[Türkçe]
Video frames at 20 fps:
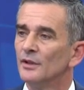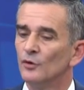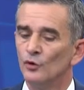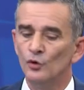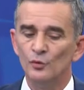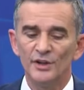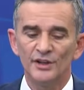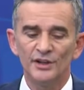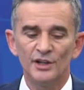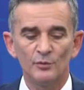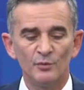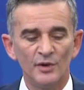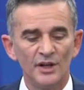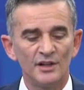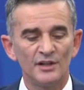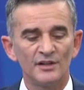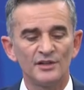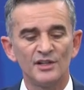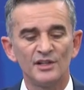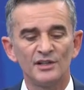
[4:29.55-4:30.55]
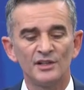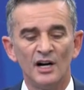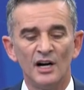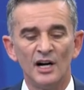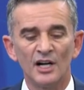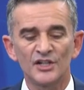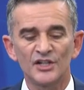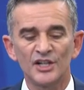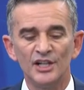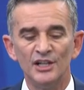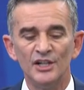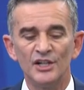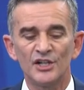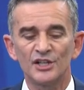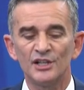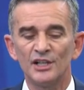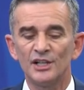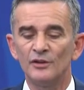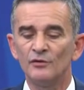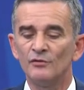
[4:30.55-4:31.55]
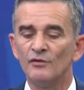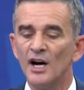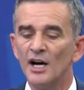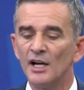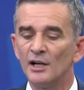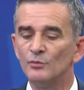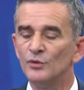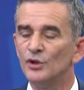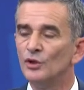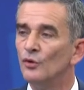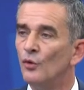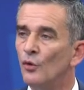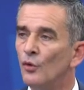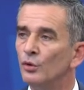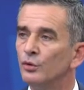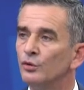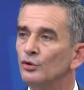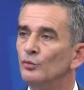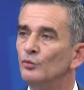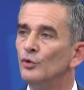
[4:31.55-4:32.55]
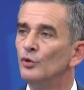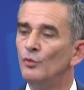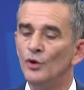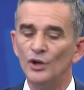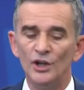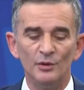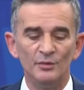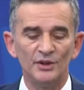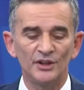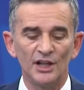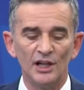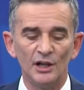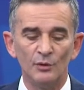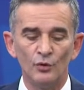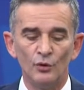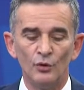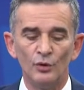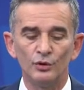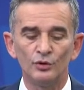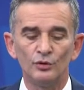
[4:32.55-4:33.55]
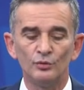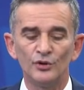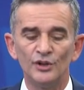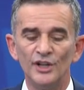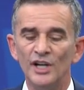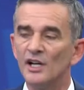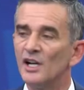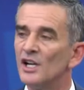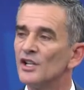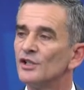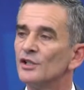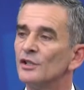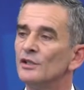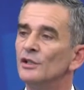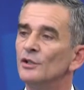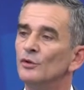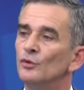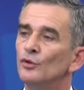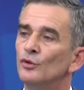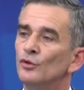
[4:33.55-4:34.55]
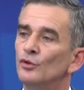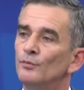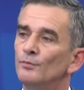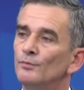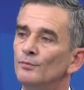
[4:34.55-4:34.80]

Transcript: Ümit Dikbayır'ın sizde akçeli işleri var mı, oldu mu, böyle bir talebi oldu mu diye araştırdığını duydum.